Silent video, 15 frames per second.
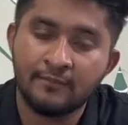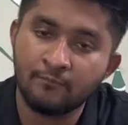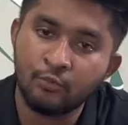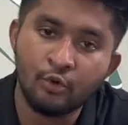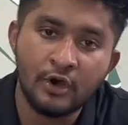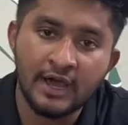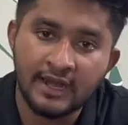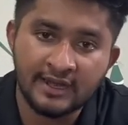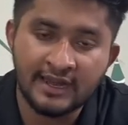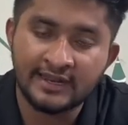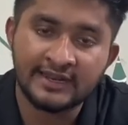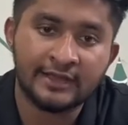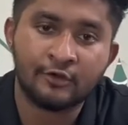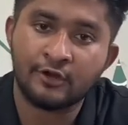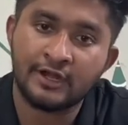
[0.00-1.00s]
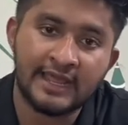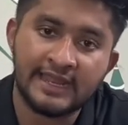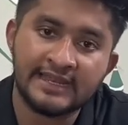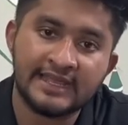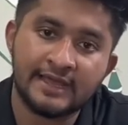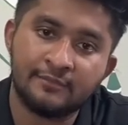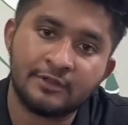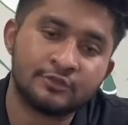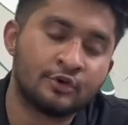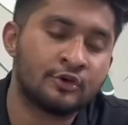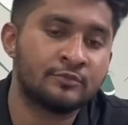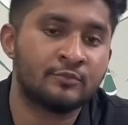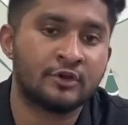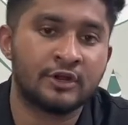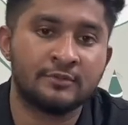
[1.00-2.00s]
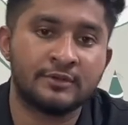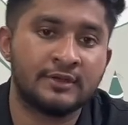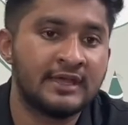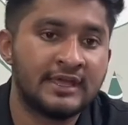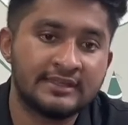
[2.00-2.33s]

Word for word: বুয়ার রান্না করা ডাইল খাবা তখন মনে হবে